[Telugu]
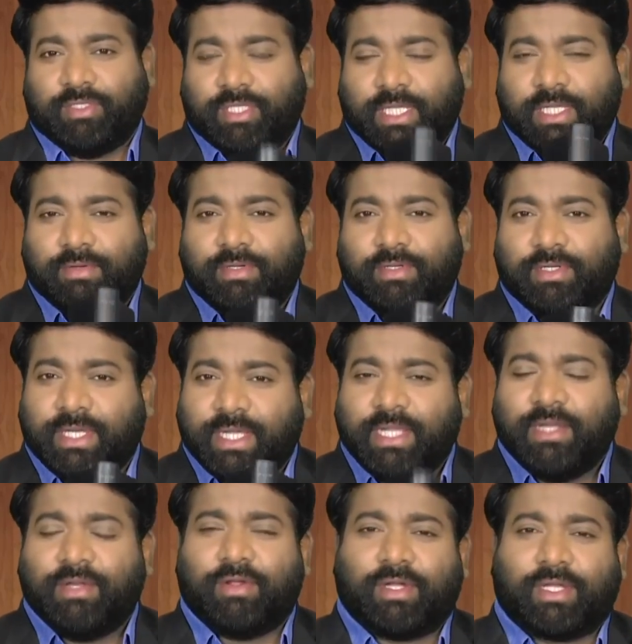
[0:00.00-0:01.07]
దేవుడు నీ
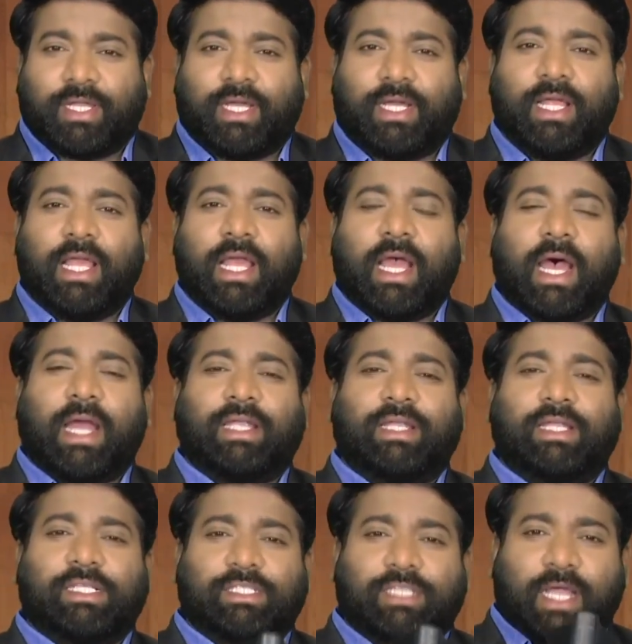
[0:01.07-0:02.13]
నోట
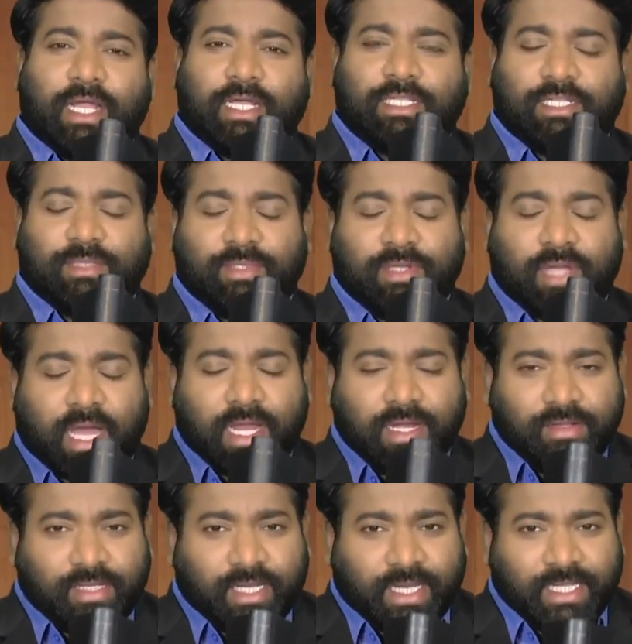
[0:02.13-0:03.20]
అట్టి సాక్ష్యమును
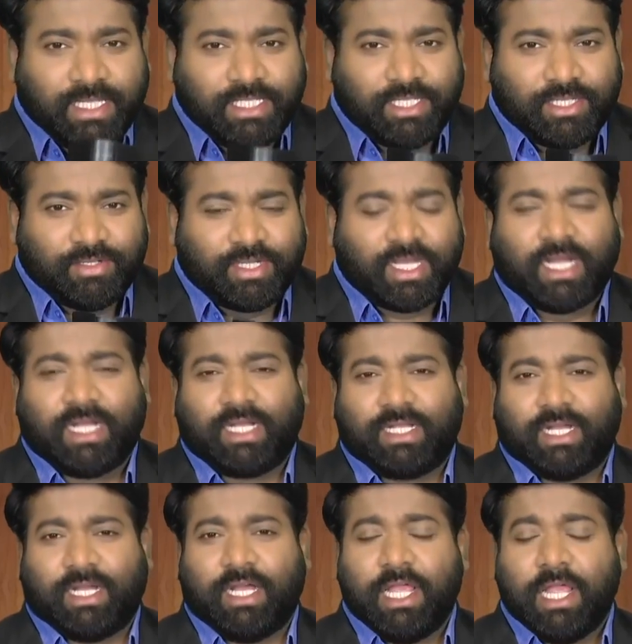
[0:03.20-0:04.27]
అనుగ్రహించను గాక